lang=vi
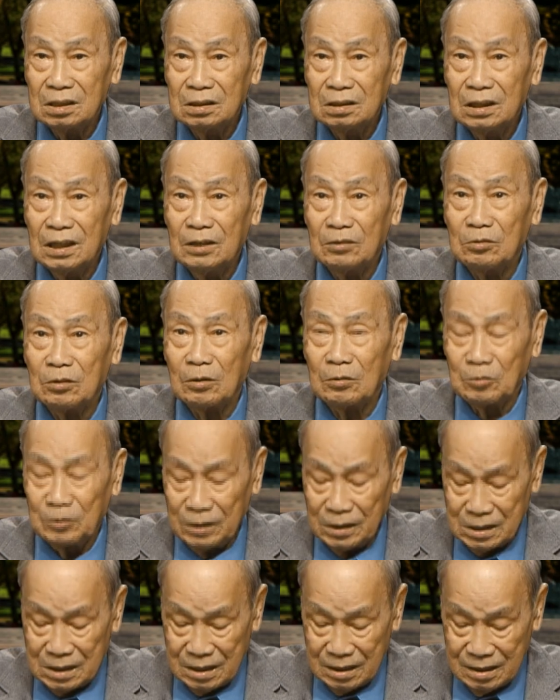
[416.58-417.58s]
Nhiều
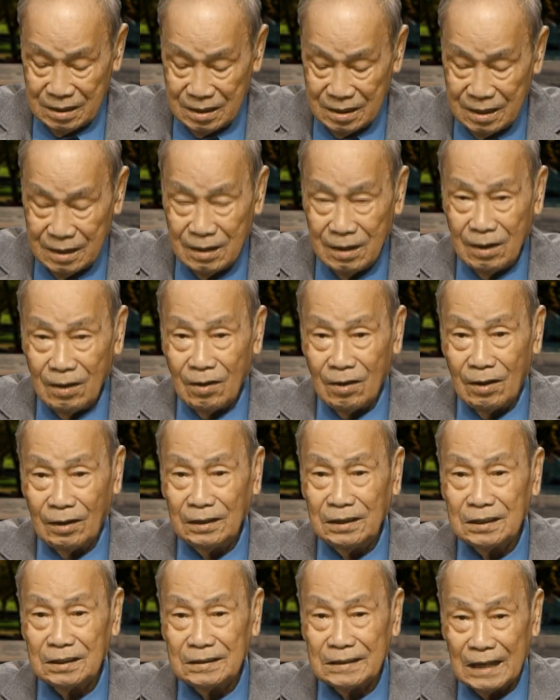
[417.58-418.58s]
quý vị. Hỏi
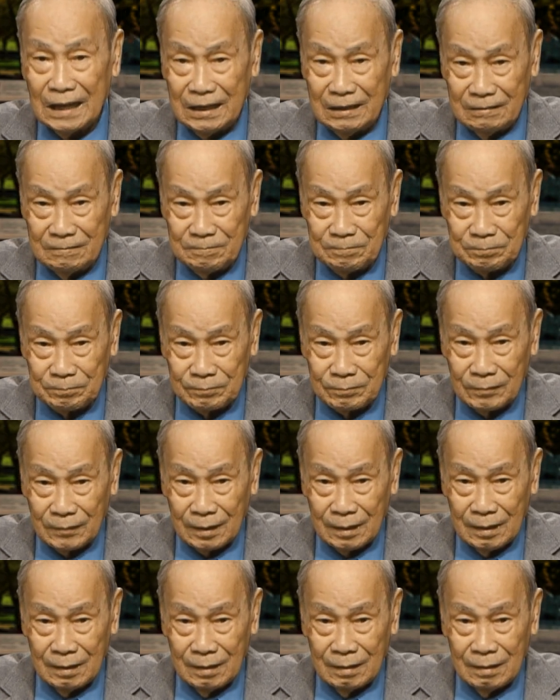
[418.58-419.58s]
như vậy,
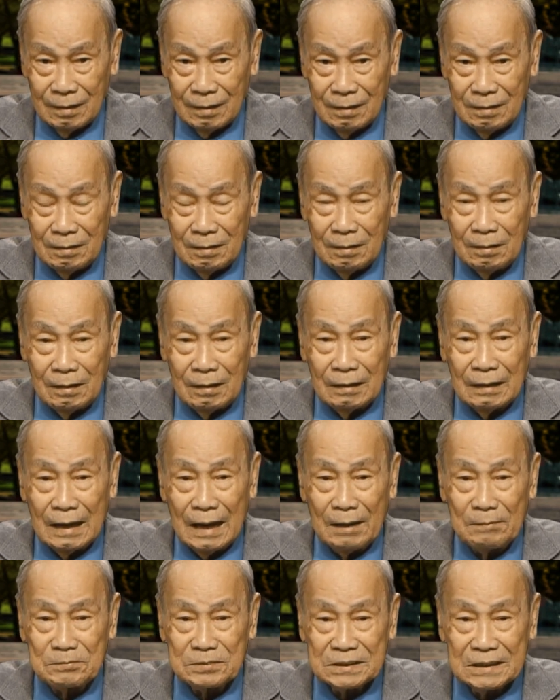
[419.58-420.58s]

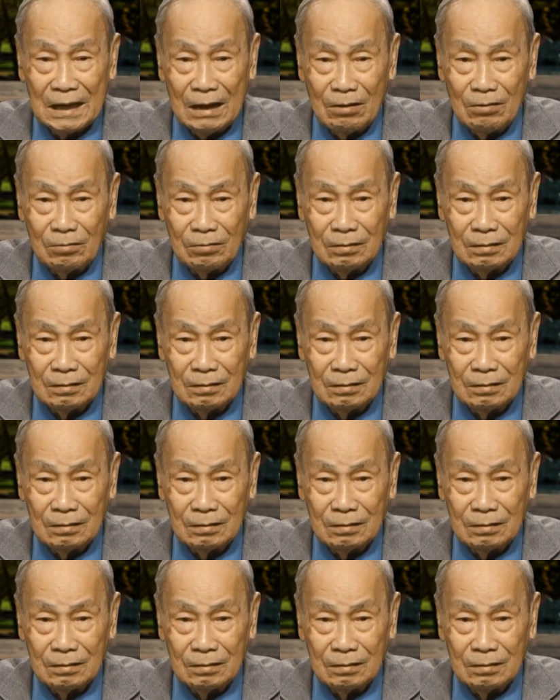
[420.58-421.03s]
làm sao